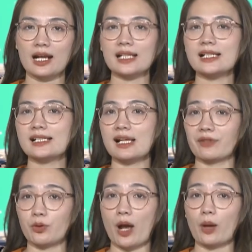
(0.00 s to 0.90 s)
các di sản
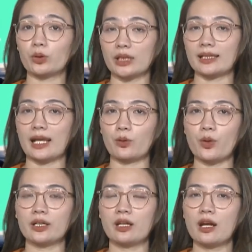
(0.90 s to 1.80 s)
văn hóa của tỉnh Thái
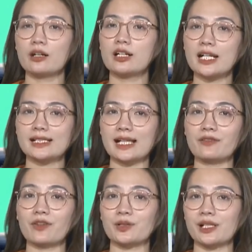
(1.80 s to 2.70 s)
Nguyên được ghi
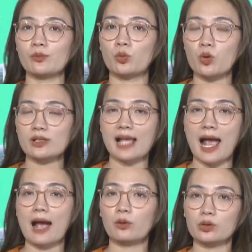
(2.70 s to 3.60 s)
danh vào danh mục quốc
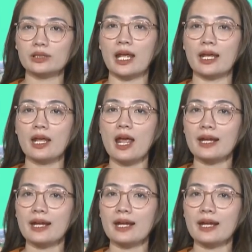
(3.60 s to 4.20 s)
gia, quốc tế,